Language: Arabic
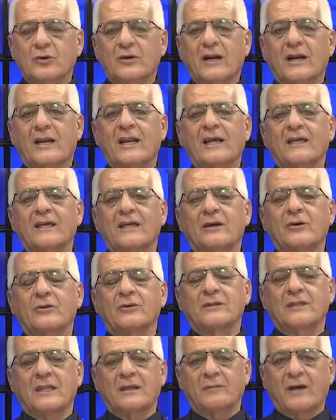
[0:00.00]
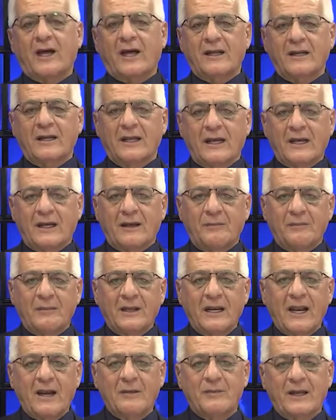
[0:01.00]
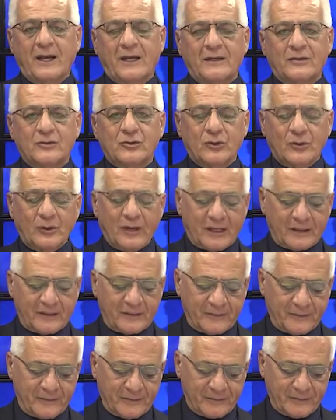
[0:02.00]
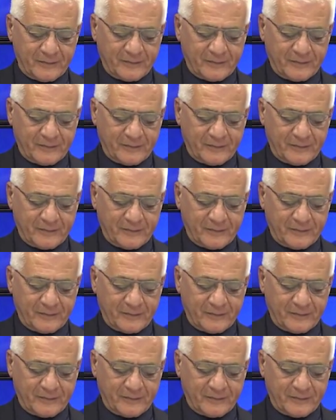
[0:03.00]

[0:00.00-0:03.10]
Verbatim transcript: شكرا لك كنت معنا من البعنة شكرا